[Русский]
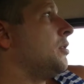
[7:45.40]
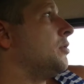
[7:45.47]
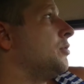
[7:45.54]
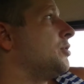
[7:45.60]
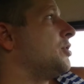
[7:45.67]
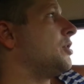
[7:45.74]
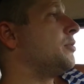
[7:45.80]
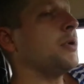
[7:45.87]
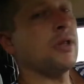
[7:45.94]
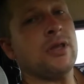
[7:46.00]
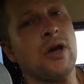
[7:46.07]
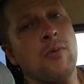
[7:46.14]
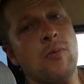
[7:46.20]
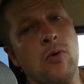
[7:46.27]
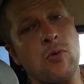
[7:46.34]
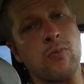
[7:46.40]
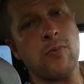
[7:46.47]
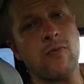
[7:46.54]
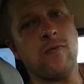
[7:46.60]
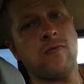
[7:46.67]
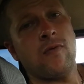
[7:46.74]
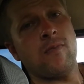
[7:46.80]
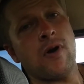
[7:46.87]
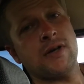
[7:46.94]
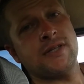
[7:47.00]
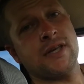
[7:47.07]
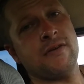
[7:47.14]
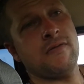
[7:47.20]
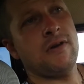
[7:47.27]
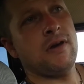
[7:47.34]
То есть, ребят, я мог бы в
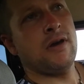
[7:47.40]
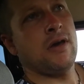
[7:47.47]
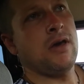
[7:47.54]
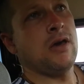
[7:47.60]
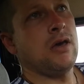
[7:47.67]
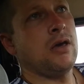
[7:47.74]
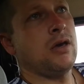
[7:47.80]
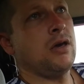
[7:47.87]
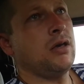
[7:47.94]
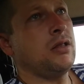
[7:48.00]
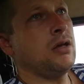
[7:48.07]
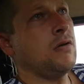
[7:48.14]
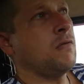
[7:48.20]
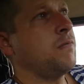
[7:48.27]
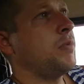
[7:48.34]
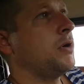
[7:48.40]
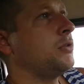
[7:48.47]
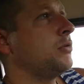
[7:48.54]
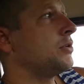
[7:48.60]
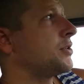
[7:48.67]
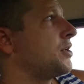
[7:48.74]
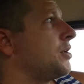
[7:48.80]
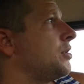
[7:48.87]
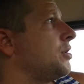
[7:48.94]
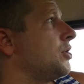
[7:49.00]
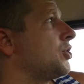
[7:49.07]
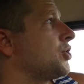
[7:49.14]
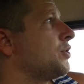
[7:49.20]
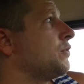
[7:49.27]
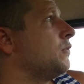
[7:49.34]
Москве, там в Подольске, где
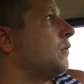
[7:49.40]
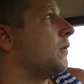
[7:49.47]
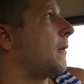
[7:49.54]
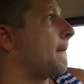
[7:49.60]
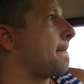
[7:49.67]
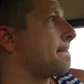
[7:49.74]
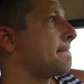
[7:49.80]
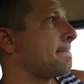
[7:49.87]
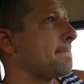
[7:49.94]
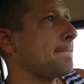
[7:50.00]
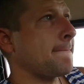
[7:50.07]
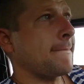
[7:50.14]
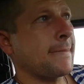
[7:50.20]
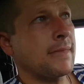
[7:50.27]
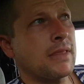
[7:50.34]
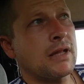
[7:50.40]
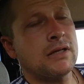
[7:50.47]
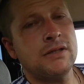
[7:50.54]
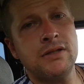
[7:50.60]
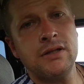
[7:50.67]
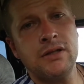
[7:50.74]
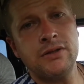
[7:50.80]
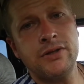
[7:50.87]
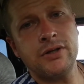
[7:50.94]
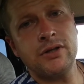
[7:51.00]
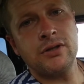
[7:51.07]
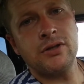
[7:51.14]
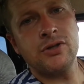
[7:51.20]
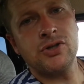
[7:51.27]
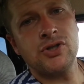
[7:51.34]
я живу, сделать
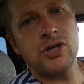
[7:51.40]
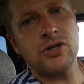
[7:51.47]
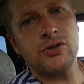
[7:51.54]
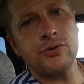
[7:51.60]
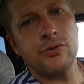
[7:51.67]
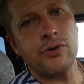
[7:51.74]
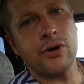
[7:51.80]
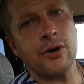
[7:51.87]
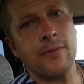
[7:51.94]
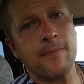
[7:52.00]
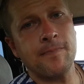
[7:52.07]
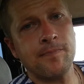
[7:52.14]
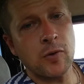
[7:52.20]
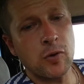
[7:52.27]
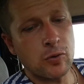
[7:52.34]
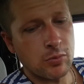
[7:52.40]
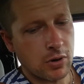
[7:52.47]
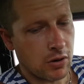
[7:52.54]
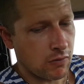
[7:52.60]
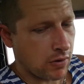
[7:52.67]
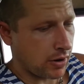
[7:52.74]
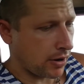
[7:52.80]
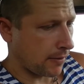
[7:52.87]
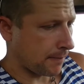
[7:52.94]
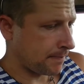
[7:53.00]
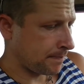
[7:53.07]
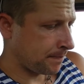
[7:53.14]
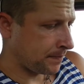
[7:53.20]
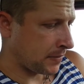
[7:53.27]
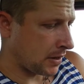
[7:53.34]
это тысяч за 40, грубо говоря.
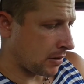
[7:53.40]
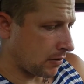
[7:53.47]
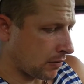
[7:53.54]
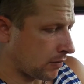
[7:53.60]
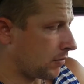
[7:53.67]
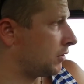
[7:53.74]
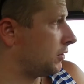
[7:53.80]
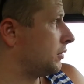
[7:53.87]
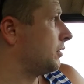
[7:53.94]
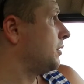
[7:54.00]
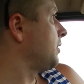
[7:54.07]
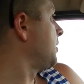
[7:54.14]
Вот.